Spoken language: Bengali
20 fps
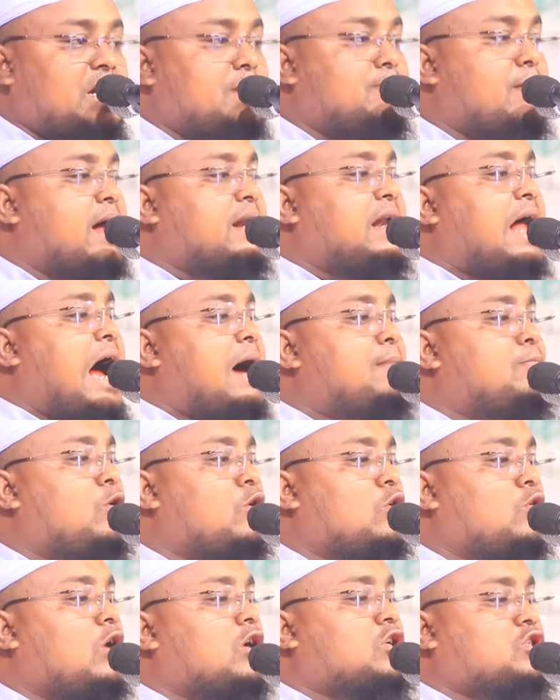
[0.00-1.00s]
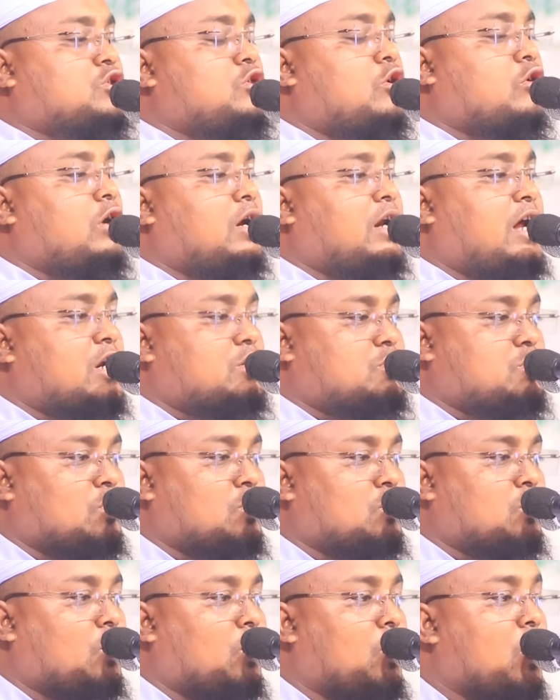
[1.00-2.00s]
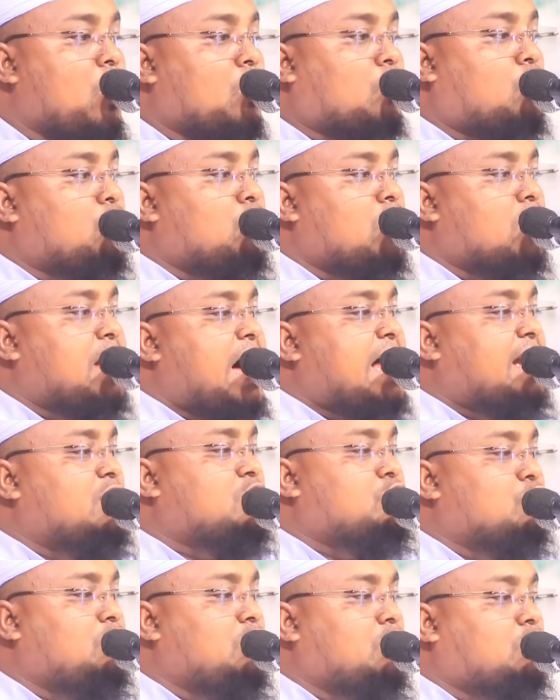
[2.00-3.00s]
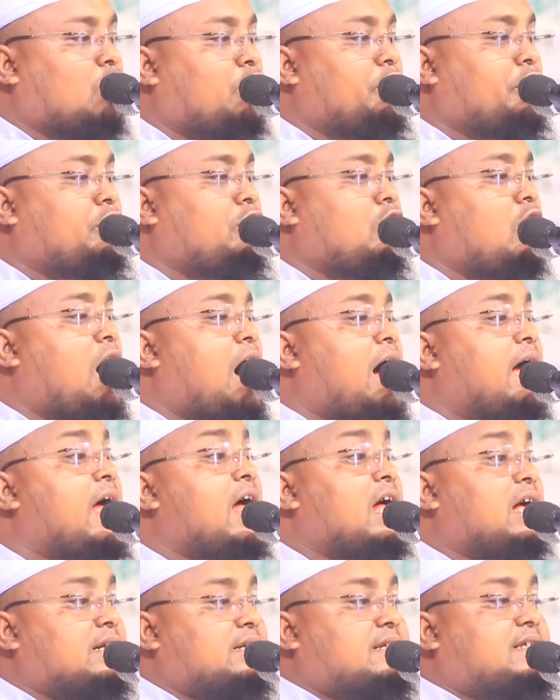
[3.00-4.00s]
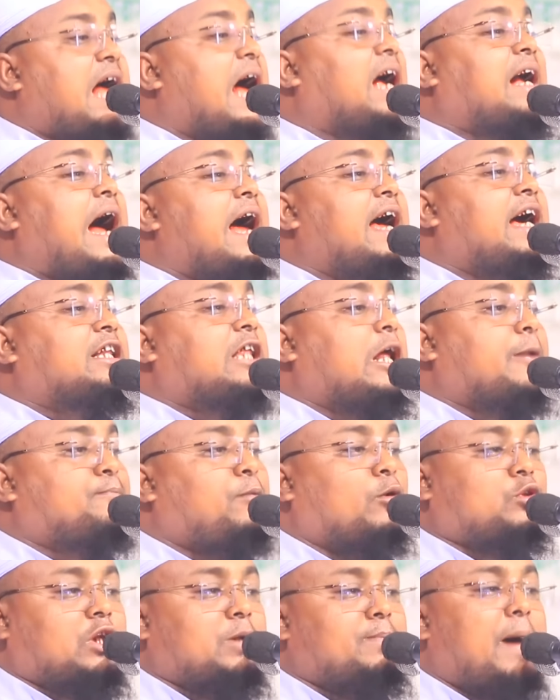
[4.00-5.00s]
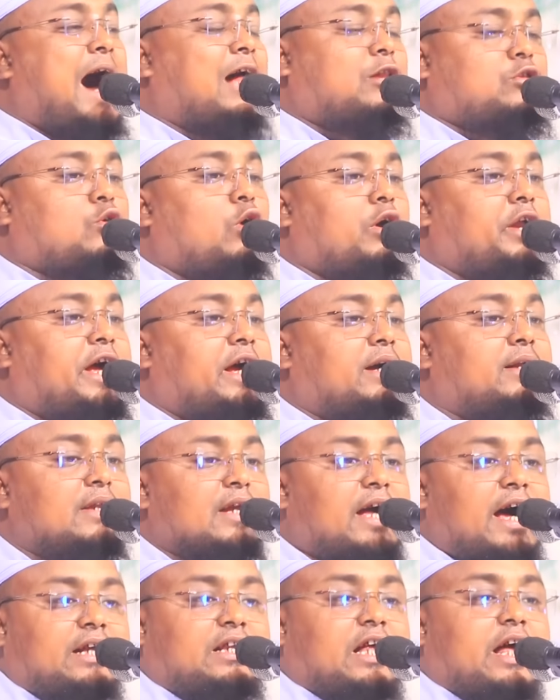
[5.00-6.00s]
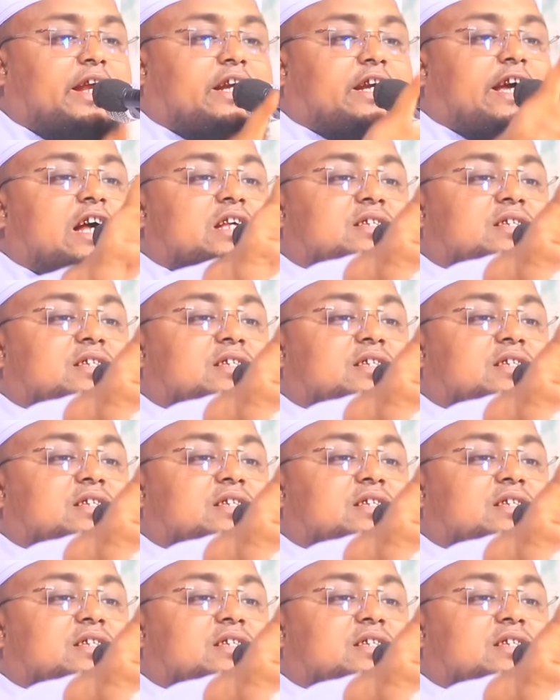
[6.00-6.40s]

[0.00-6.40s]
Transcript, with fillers: ইমান আমল নষ্ট করার জন্য কোন নারী যদি তৈরি হয় জায়গায় এদের প্রতিবাদ করে এদেরকে